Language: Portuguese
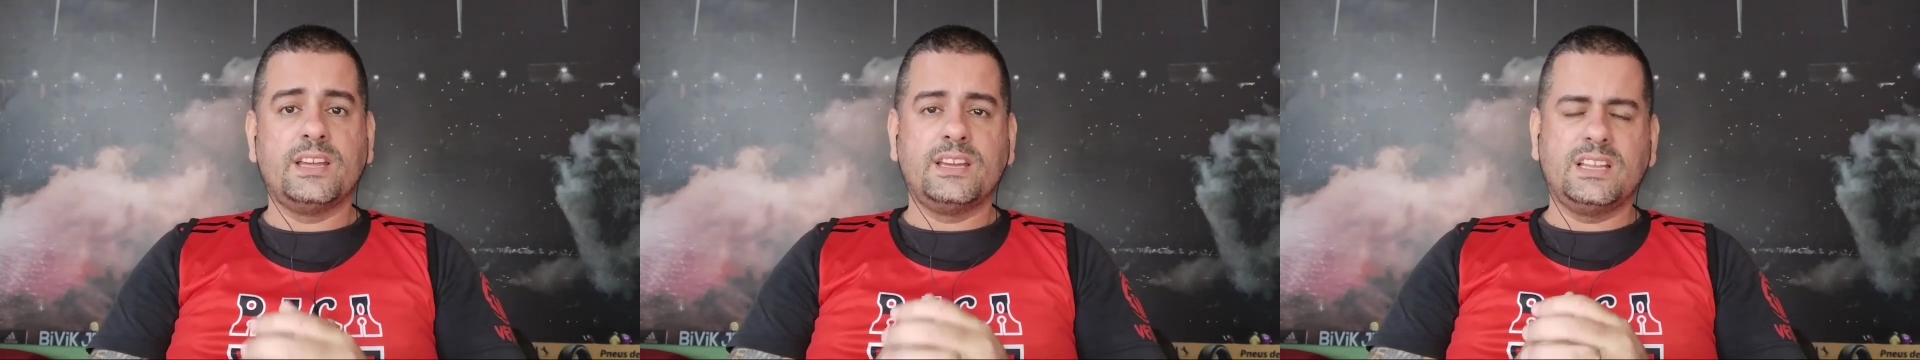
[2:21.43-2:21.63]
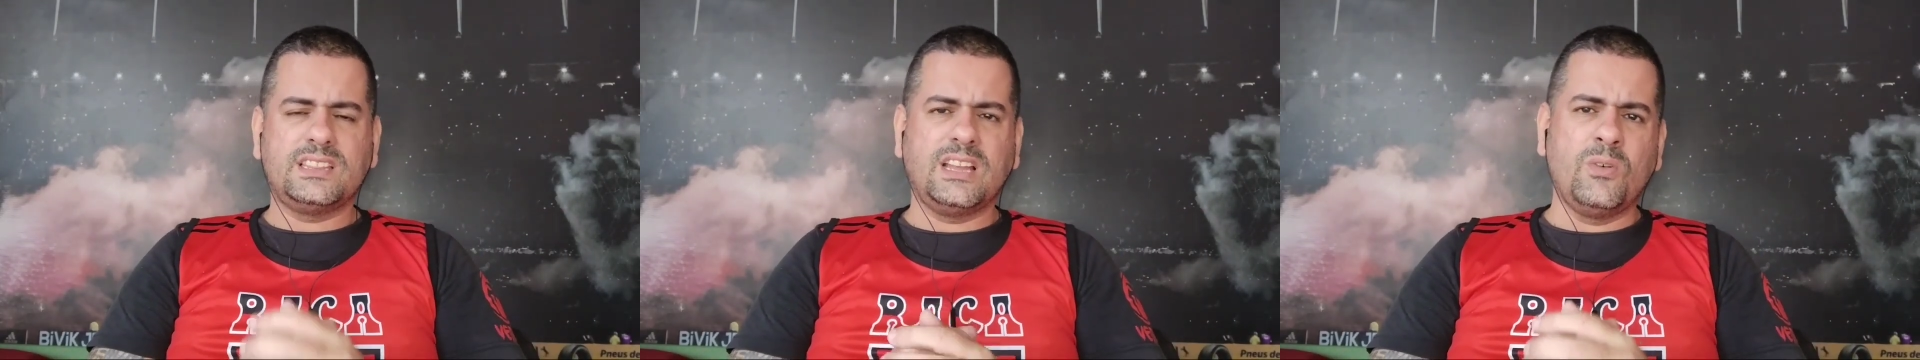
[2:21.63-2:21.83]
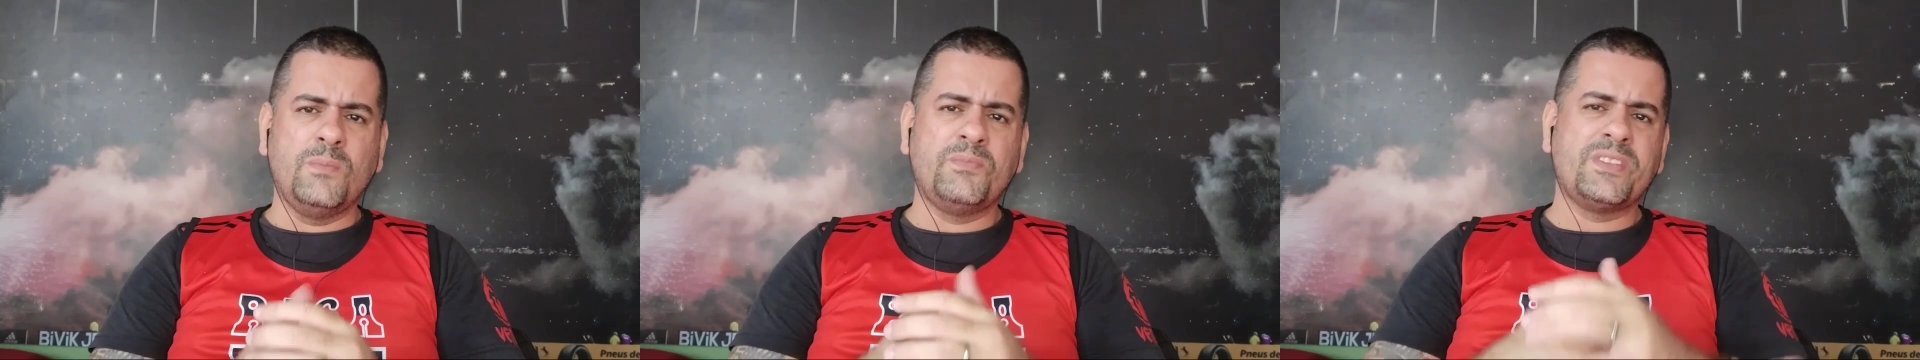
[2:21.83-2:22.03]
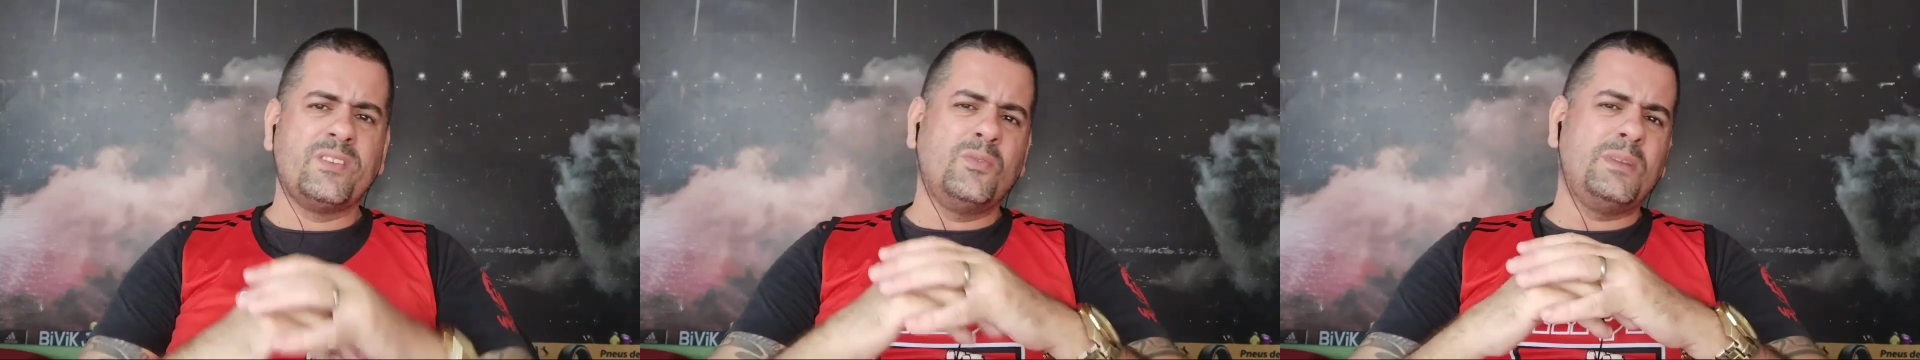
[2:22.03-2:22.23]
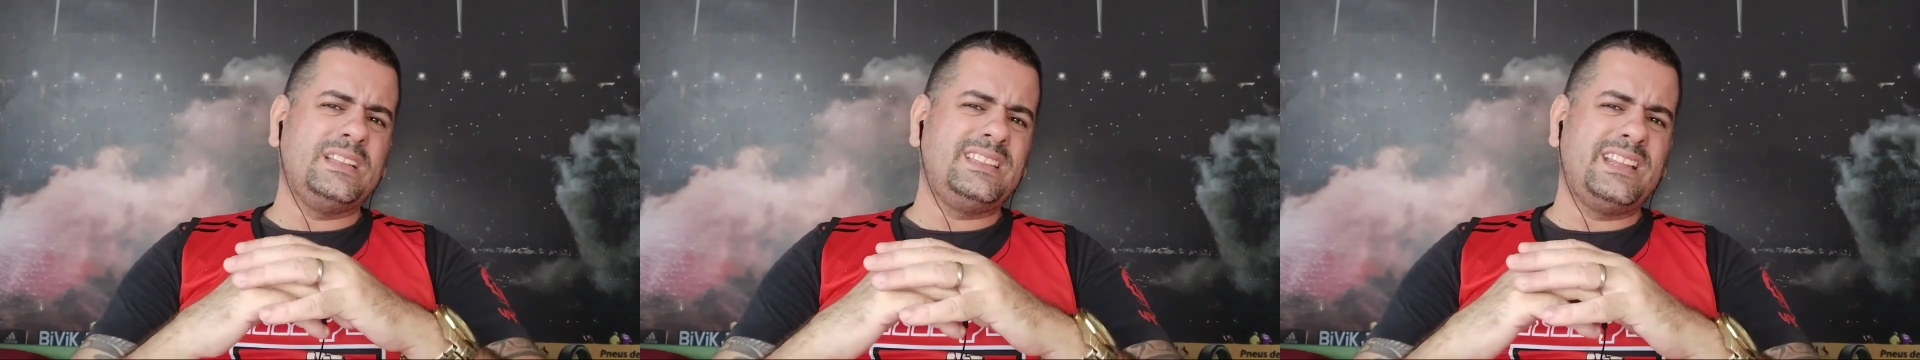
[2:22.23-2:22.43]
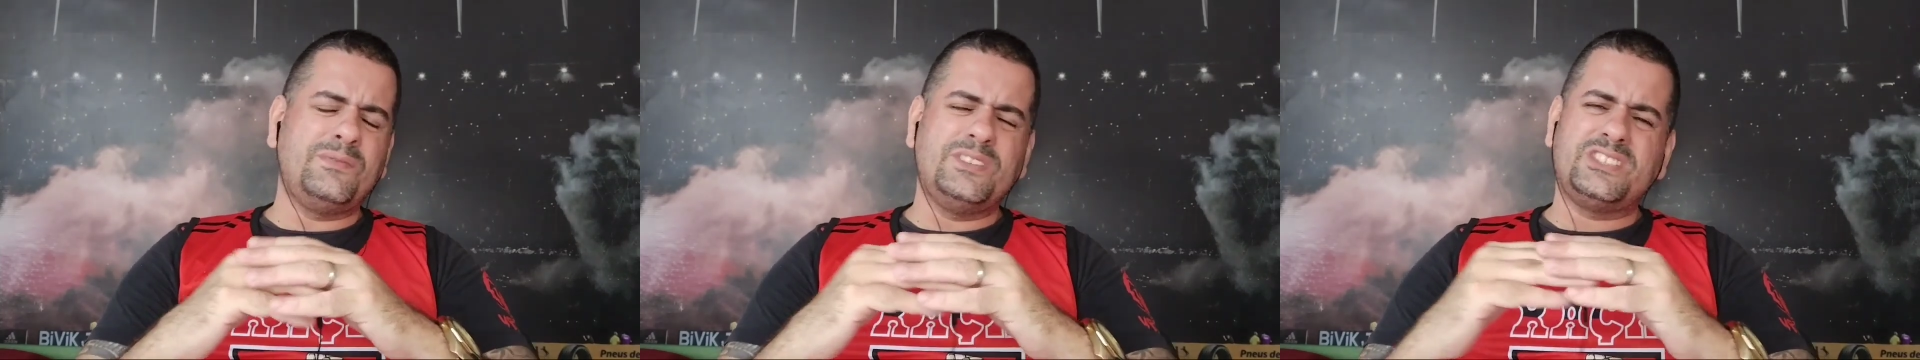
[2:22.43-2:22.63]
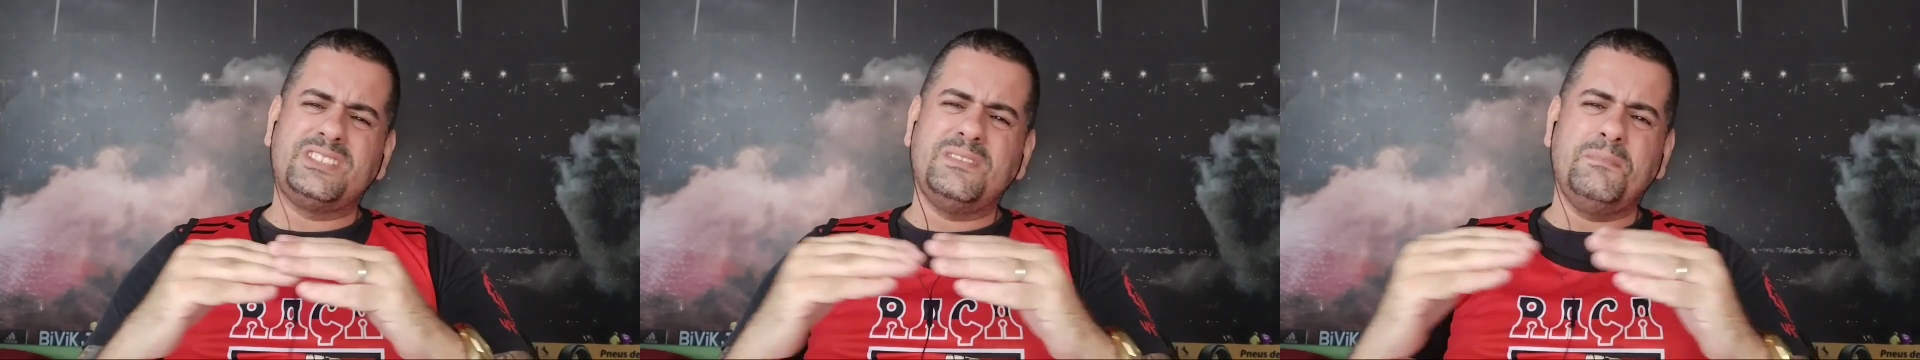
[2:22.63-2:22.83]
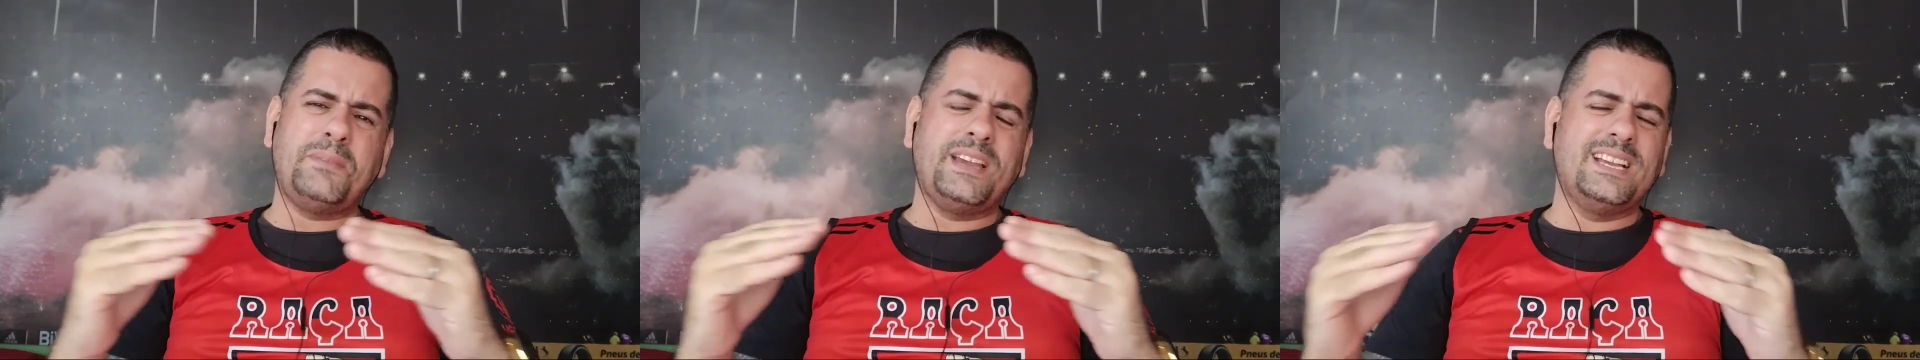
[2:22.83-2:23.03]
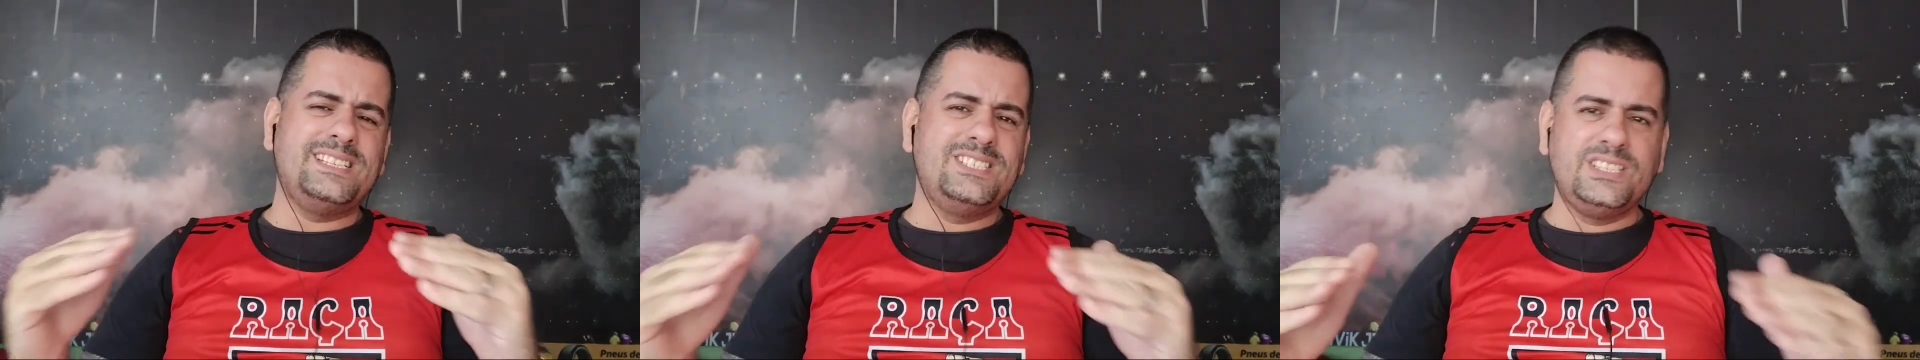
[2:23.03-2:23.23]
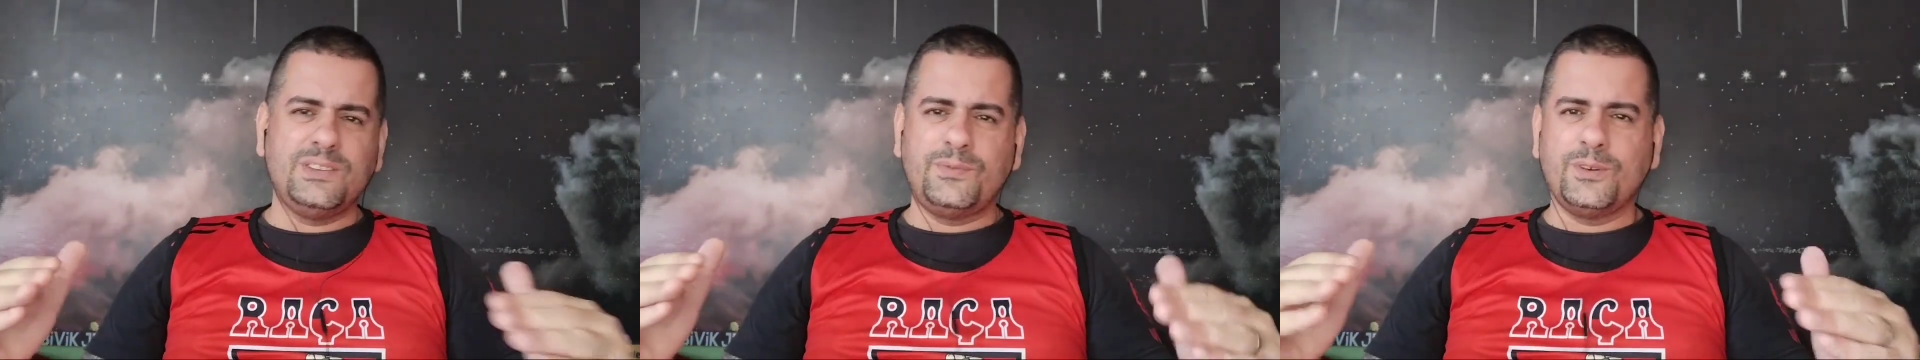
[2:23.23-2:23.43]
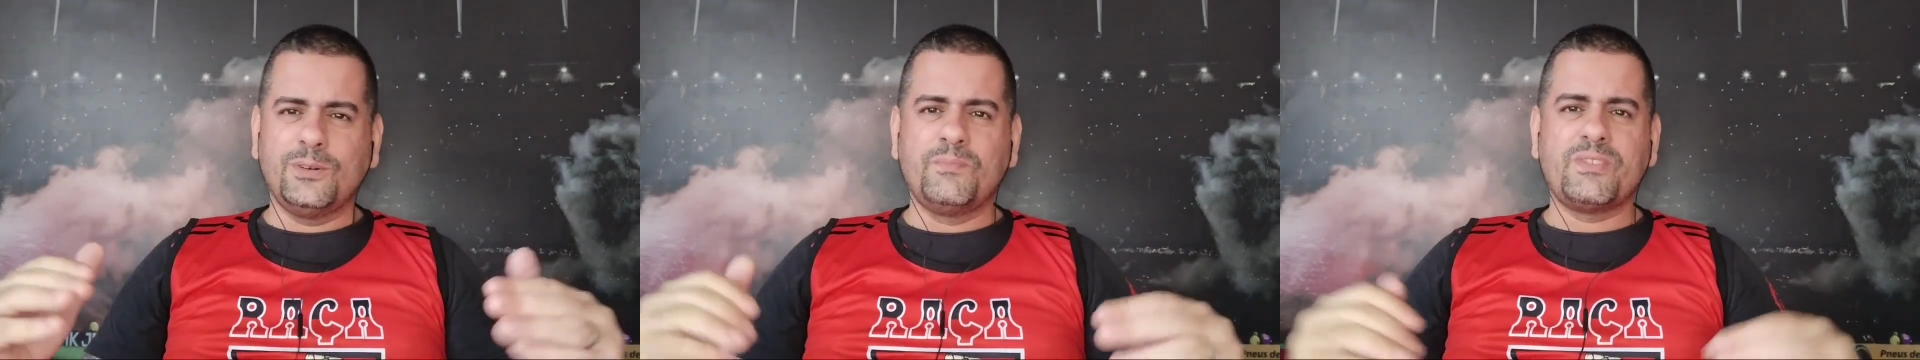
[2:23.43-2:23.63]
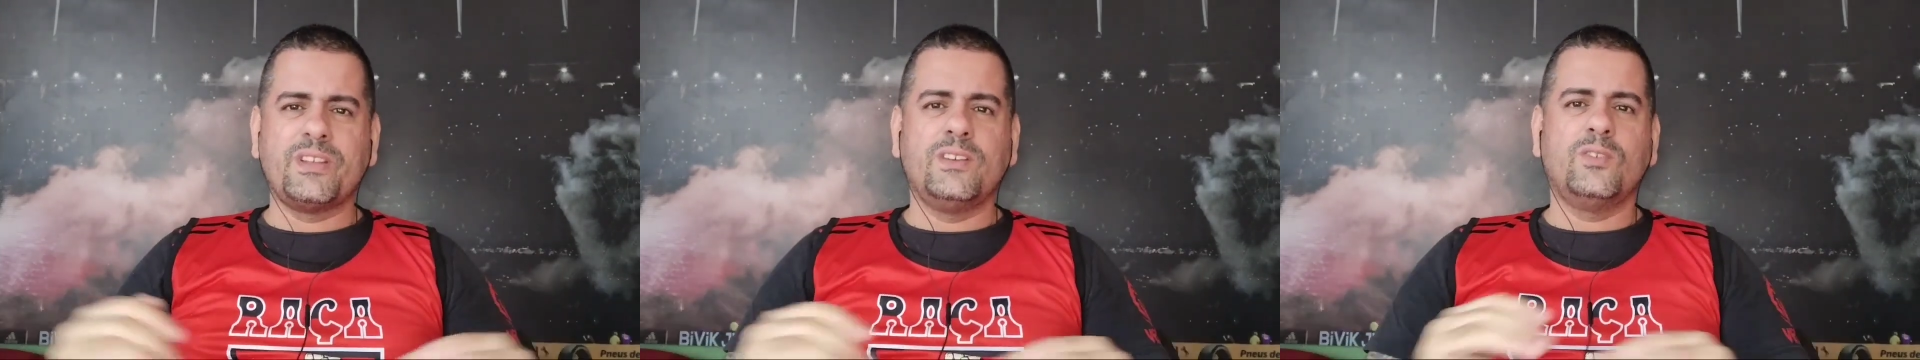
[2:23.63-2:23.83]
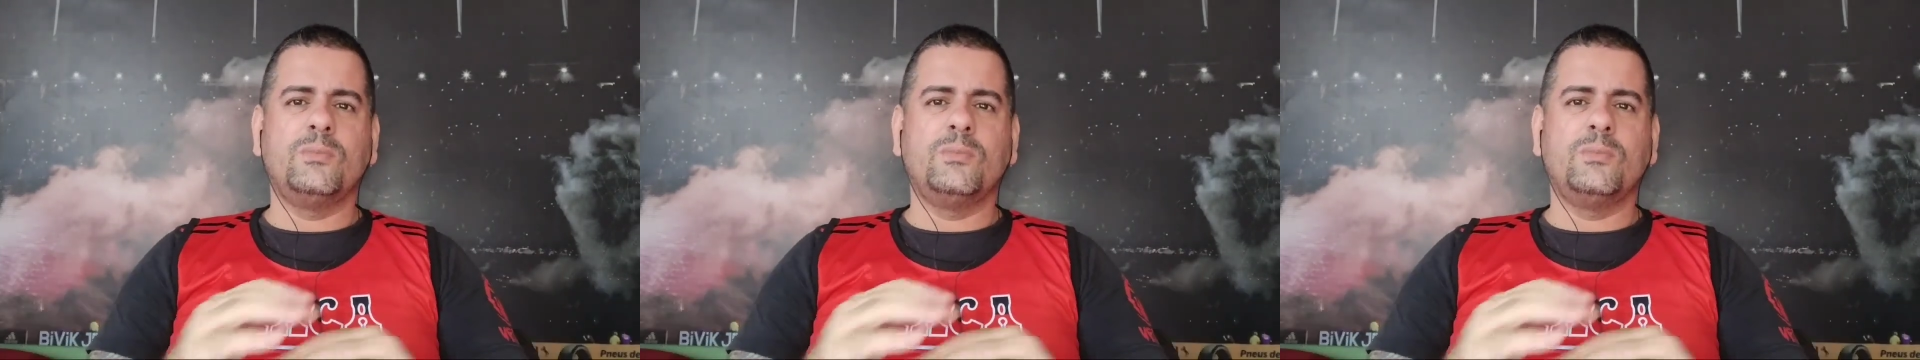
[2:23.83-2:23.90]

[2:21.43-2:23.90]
Então, uma entrevista imperdível,